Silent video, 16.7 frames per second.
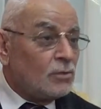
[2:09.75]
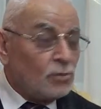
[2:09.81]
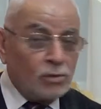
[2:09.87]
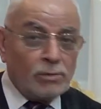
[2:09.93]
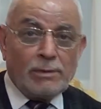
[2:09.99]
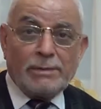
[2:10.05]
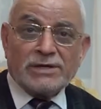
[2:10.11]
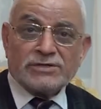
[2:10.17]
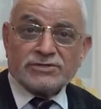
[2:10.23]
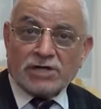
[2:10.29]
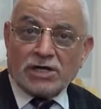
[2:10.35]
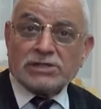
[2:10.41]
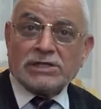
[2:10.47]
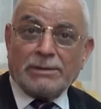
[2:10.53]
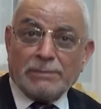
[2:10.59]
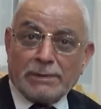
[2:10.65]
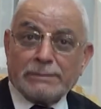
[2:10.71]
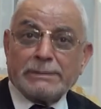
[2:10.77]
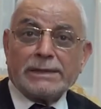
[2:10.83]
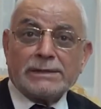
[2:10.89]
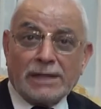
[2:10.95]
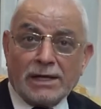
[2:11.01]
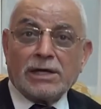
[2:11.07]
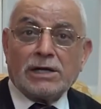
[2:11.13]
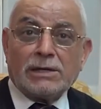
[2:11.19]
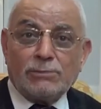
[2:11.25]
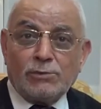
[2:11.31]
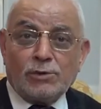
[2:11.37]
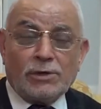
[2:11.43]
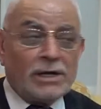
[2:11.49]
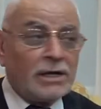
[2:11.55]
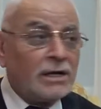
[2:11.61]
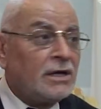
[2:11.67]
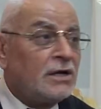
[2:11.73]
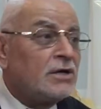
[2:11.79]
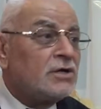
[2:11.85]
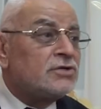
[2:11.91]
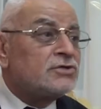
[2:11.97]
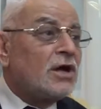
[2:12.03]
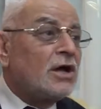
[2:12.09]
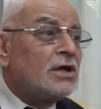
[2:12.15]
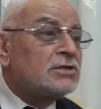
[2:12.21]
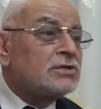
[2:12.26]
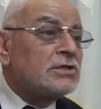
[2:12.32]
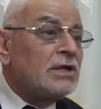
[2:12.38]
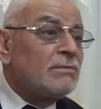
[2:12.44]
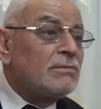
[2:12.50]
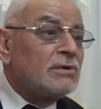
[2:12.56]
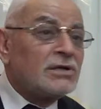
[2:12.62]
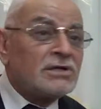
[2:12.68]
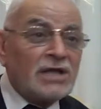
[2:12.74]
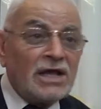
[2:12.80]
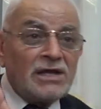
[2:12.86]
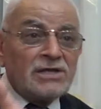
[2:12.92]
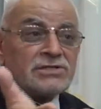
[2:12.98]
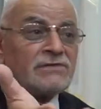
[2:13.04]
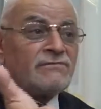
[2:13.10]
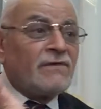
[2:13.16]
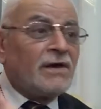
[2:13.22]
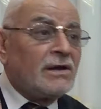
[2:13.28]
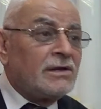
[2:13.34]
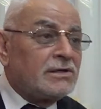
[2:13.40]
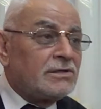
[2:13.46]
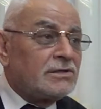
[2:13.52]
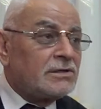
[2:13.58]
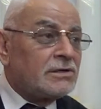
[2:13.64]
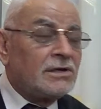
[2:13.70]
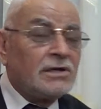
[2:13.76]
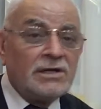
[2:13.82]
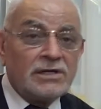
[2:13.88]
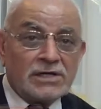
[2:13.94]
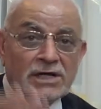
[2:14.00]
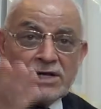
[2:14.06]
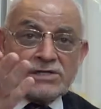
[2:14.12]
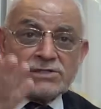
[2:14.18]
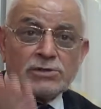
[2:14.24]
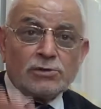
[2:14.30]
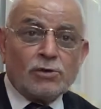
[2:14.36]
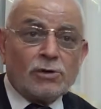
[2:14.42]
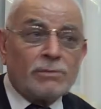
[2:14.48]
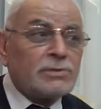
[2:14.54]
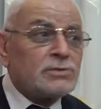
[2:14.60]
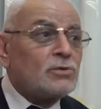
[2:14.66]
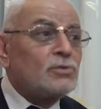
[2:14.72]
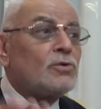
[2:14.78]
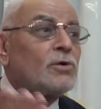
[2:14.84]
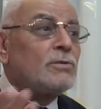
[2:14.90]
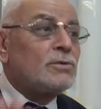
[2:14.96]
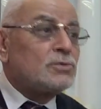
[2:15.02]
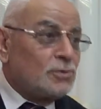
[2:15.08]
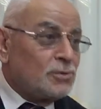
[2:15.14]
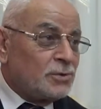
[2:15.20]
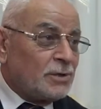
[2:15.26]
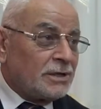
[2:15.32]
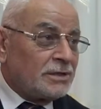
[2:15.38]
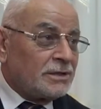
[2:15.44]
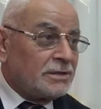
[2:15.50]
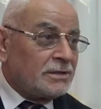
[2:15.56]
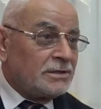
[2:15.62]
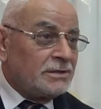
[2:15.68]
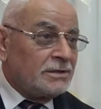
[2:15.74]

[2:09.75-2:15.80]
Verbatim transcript: Kurumu ben şah damarından daha yakın diyor ya. Şah damarı kendisinin varlığıdır. Kendisini görmez onu görmez olur artık.